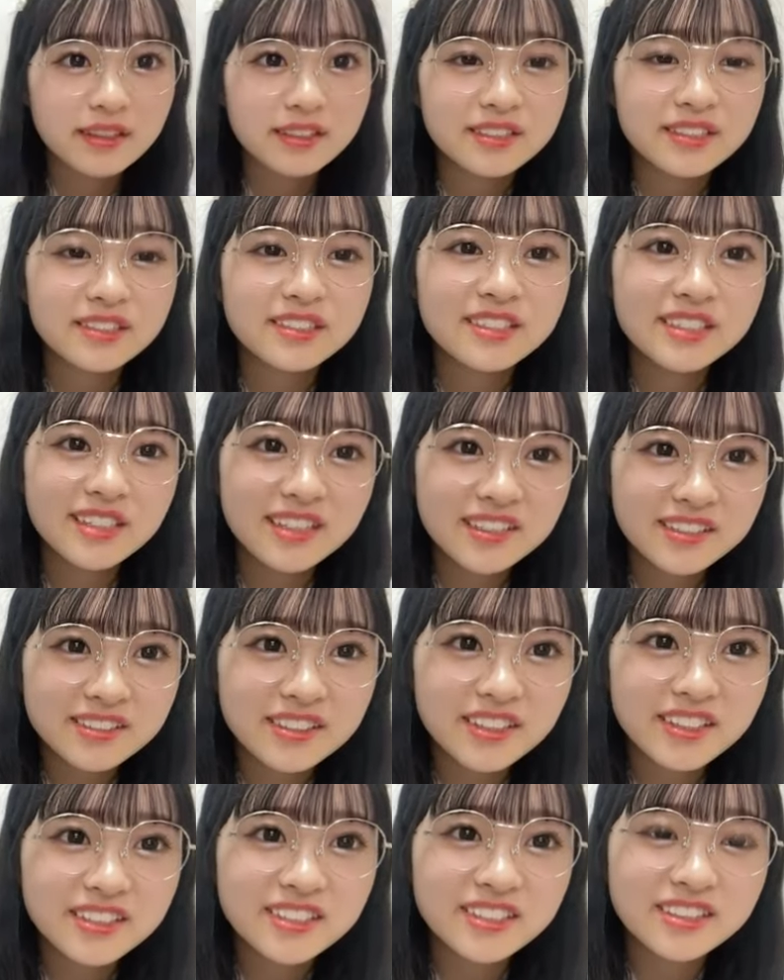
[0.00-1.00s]
そちらを
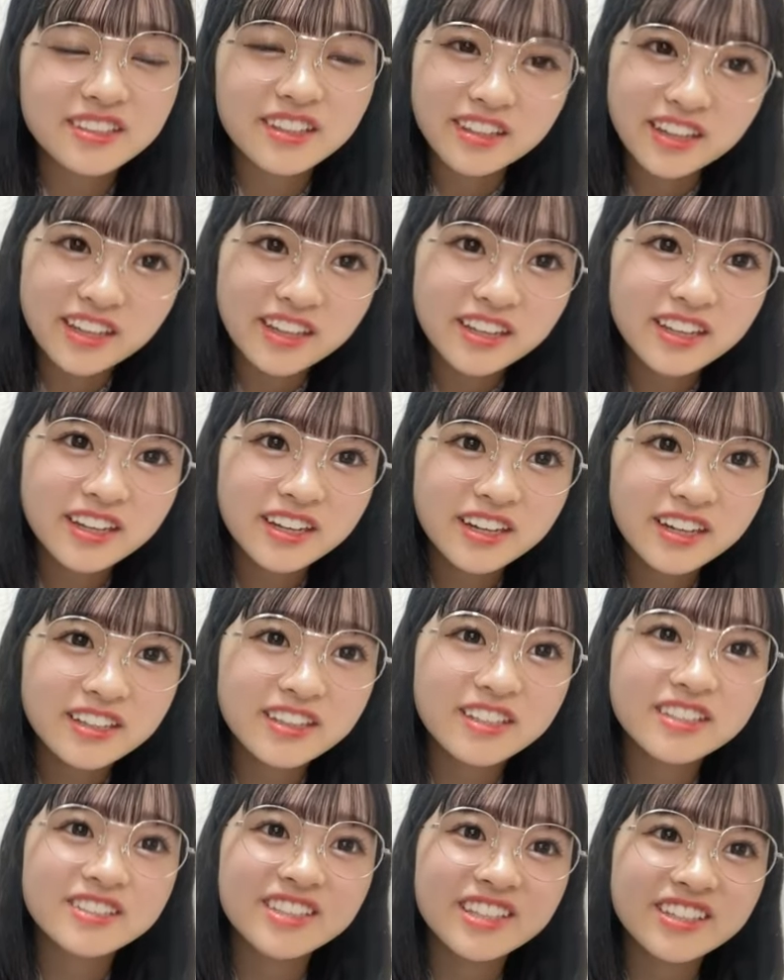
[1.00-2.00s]
ねちょっとね
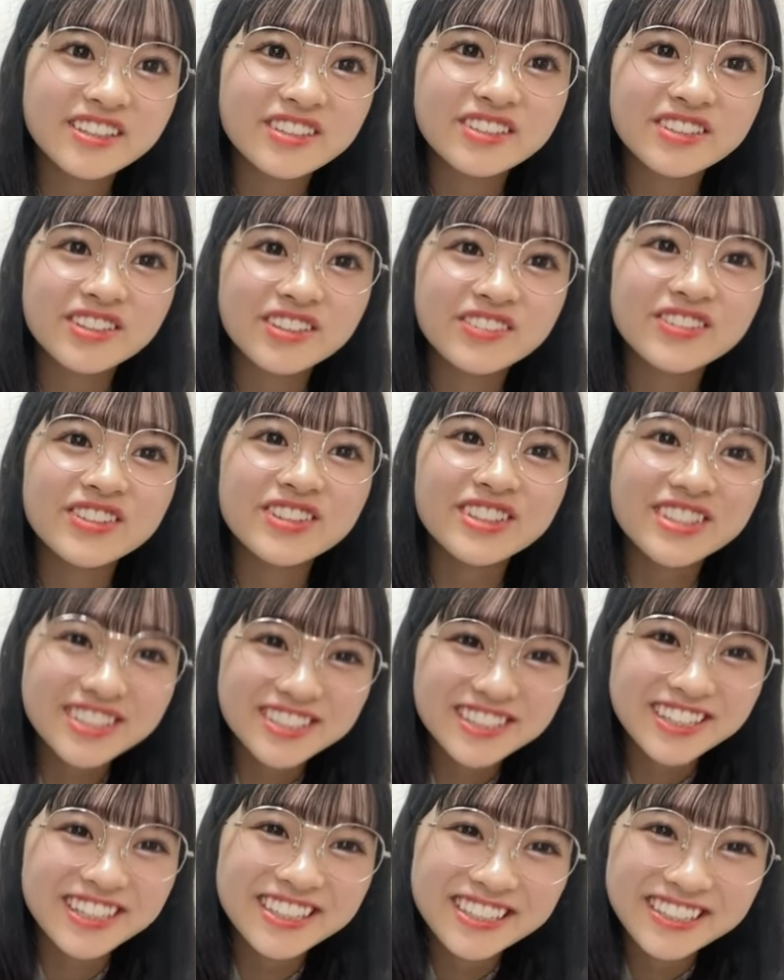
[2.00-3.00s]
話していこうと思うんで
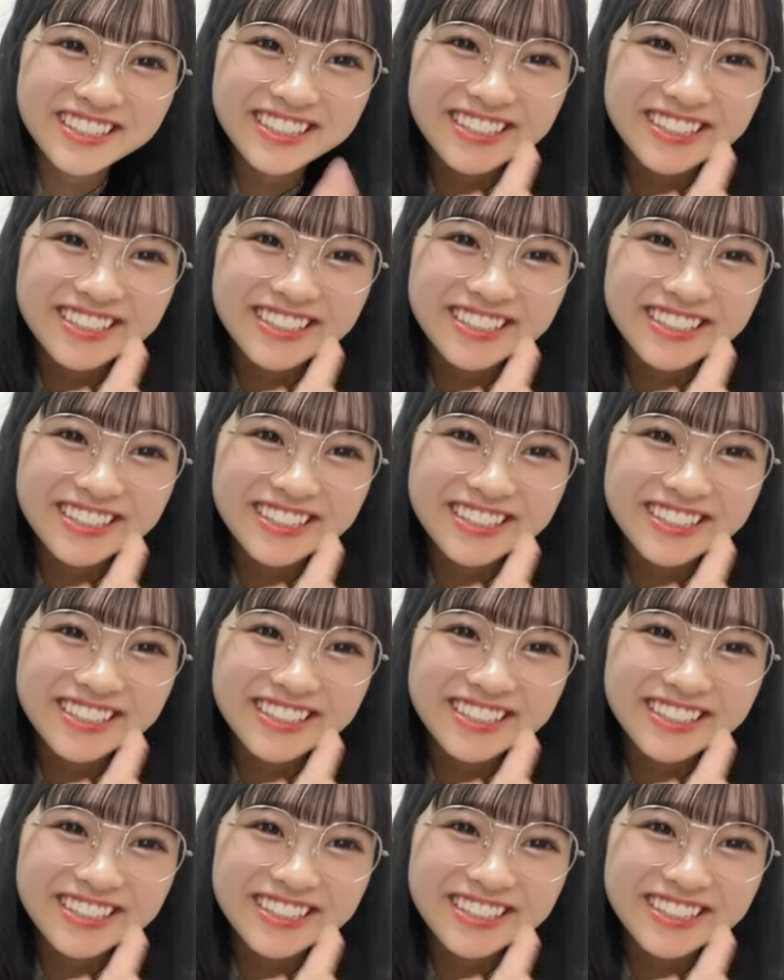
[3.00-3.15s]
すけど